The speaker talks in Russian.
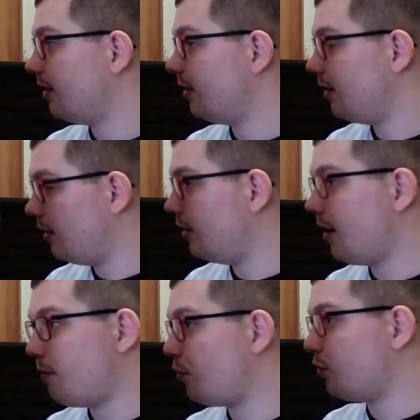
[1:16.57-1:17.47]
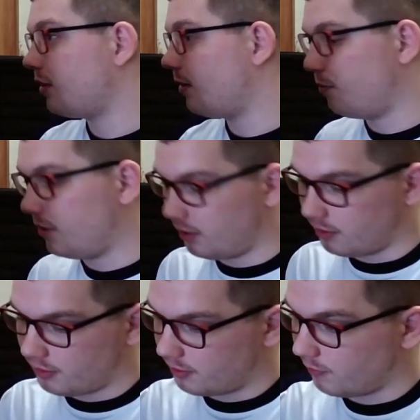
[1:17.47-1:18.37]
И я просто был
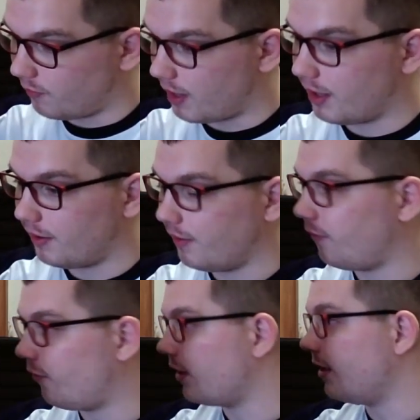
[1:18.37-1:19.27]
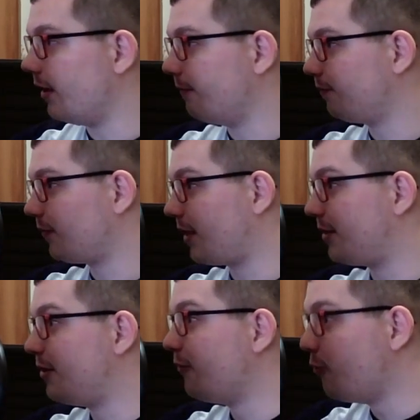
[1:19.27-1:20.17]
в офиге.
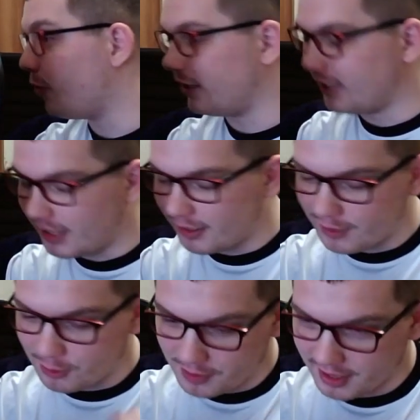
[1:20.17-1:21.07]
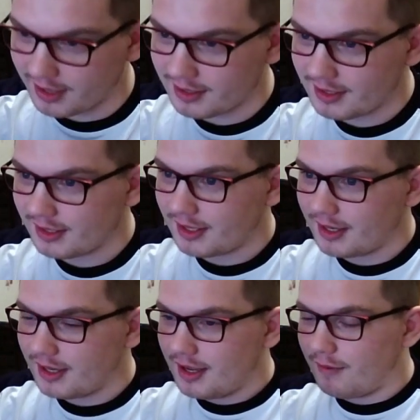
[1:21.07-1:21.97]
От него, данного руля.
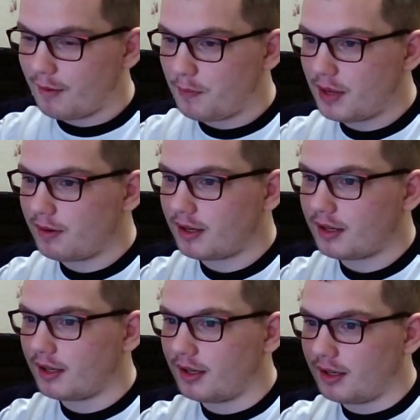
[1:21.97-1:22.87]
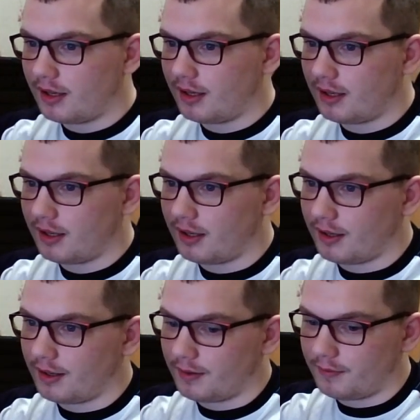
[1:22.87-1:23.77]
Во-первых,
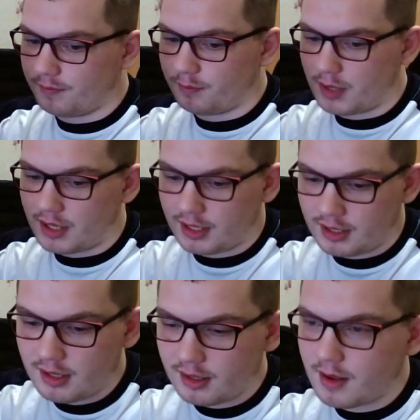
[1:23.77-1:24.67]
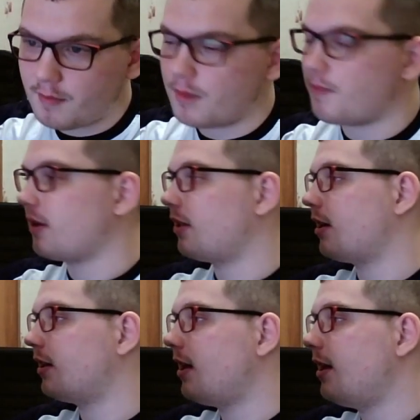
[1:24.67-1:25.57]
э, по картинкам и по
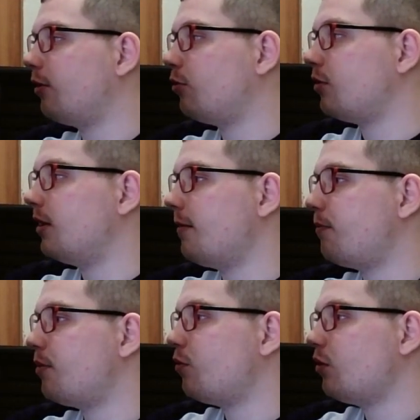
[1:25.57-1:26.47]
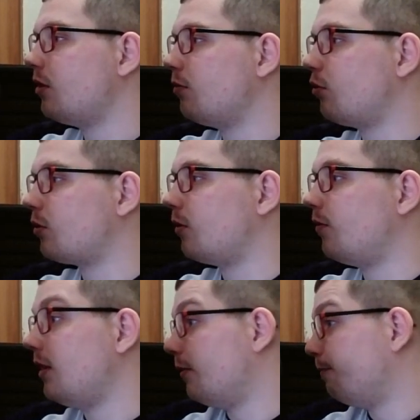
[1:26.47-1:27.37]
так далее, то есть, да, по отзывам, то, что
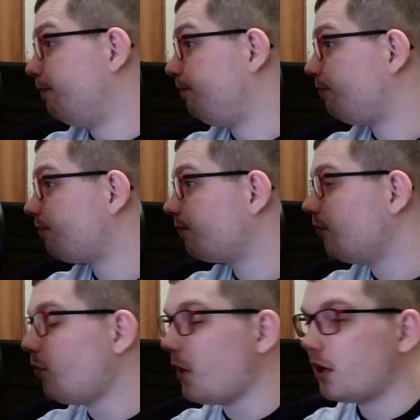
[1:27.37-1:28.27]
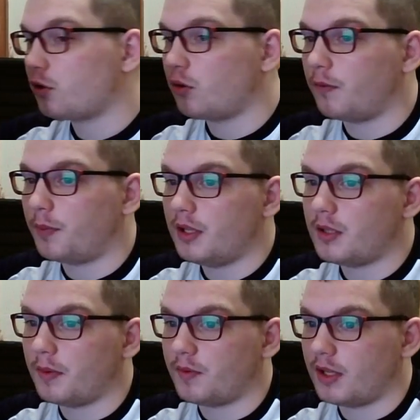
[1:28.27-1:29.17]
видел – что в
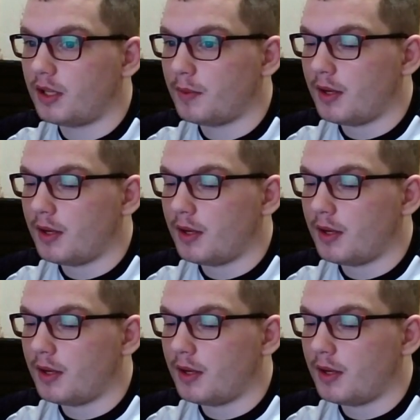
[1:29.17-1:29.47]
принципе в целом